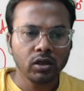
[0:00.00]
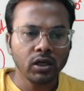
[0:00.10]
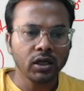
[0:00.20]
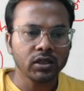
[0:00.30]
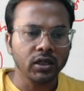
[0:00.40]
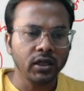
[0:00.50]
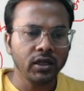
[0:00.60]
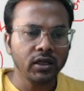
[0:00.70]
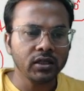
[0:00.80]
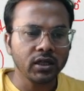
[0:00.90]
ঠিক আছে
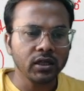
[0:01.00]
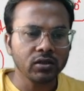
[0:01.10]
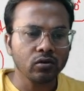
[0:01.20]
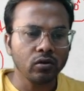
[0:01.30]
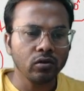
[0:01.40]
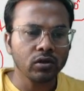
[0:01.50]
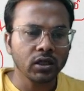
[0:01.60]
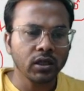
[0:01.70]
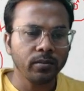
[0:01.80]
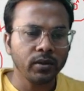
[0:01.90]
ইংলিশে ষোলো
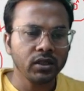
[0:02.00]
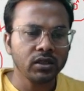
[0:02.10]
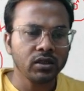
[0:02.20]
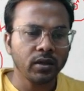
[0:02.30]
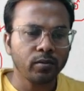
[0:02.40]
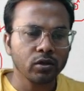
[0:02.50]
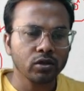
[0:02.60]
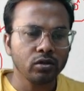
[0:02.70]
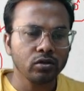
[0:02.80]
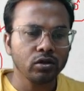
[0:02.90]
থেকে বিশটা
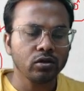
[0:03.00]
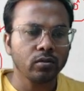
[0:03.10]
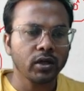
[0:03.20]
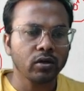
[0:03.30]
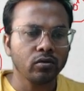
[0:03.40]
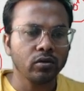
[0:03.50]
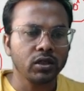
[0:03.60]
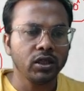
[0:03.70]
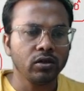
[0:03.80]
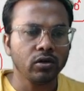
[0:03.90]
প্রশ্ন যদি তোমরা
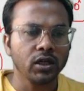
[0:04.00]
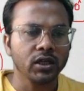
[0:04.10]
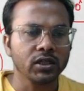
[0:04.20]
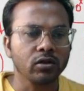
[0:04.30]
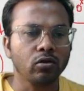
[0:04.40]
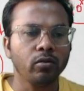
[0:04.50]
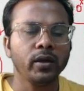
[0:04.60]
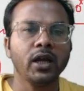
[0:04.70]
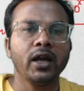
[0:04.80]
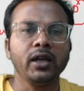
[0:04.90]
ঠিক হয়ে গেছে
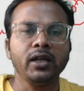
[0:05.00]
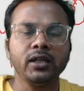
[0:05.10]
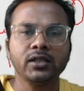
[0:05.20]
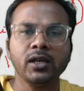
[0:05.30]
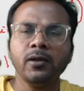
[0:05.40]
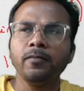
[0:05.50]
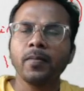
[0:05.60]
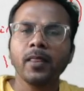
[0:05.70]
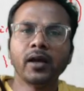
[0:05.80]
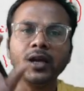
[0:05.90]
তবে আর ইংলিশে
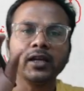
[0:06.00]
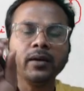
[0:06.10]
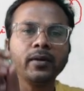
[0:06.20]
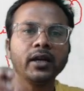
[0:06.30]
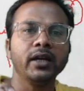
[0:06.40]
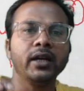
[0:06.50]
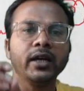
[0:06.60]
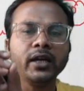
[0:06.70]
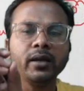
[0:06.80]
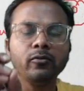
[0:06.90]
একেবারে
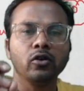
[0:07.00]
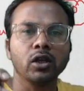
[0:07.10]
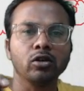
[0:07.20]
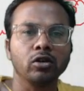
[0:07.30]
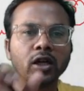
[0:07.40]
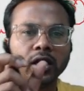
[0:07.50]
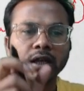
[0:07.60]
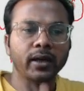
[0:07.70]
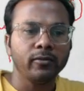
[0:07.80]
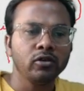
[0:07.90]
নেগেটিভ করার দরকার
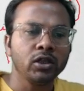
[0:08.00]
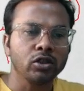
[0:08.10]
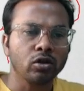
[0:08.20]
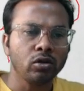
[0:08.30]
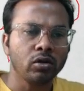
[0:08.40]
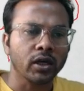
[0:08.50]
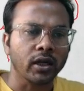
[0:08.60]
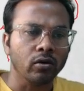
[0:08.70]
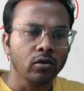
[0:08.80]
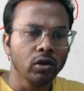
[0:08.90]
নেই এমনকি ষোলোটা
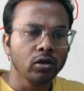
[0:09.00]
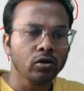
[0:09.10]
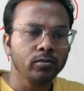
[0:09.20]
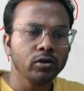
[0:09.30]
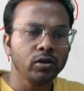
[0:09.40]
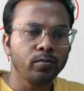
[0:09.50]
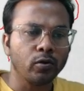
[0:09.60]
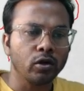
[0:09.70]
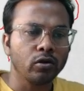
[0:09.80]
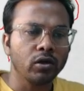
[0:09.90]
কেন তুমি যদি
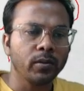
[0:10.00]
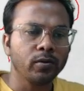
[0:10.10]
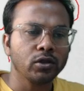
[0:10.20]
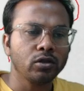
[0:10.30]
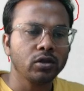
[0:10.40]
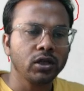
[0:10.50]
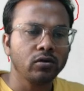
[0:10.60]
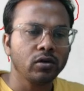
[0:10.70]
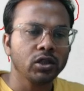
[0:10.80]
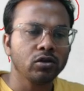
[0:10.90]
পনেরোটা প্রশ্ন ঠিক
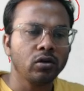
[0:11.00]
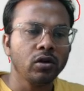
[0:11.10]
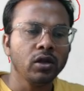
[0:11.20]
করেছো